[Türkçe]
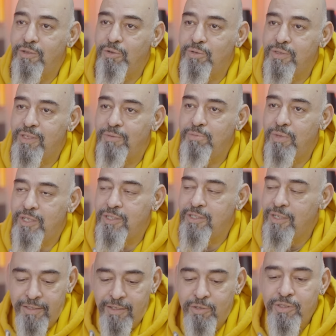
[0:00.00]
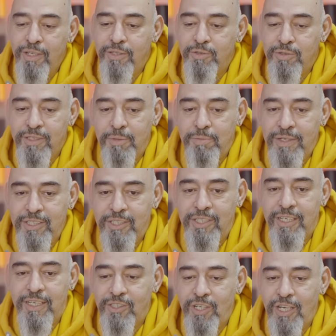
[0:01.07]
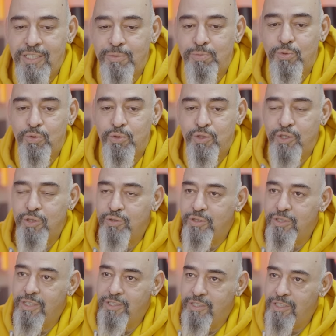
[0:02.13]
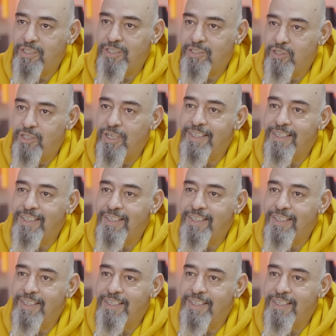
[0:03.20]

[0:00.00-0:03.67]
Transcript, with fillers: 95. Ondan sonra da ben işte şans buldukça yurt dışına çıktıkça